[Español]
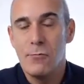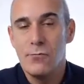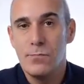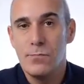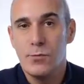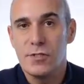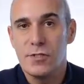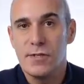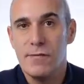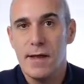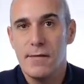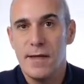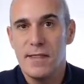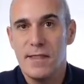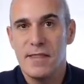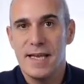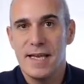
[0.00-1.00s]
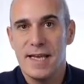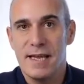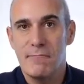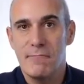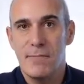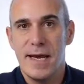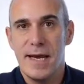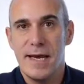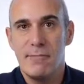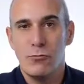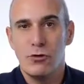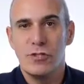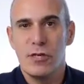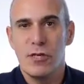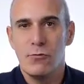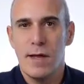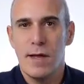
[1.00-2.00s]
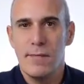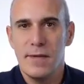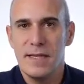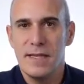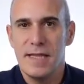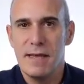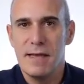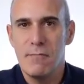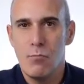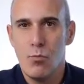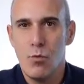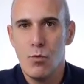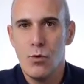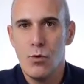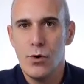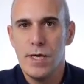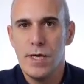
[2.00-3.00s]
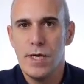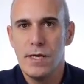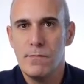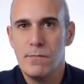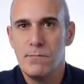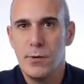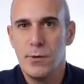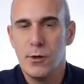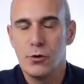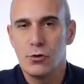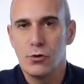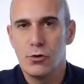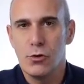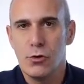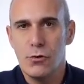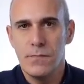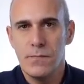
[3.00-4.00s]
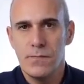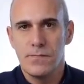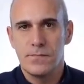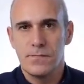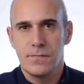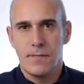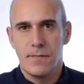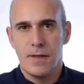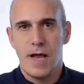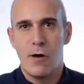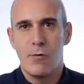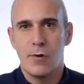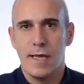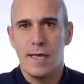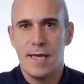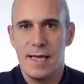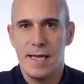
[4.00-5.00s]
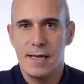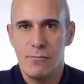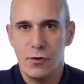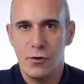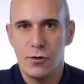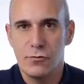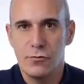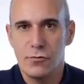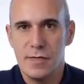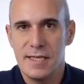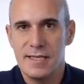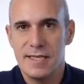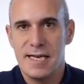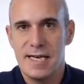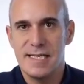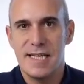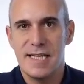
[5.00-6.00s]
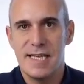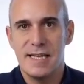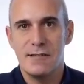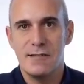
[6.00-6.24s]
posible avance que veremos seguramente muy pronto aunque bueno, detrás de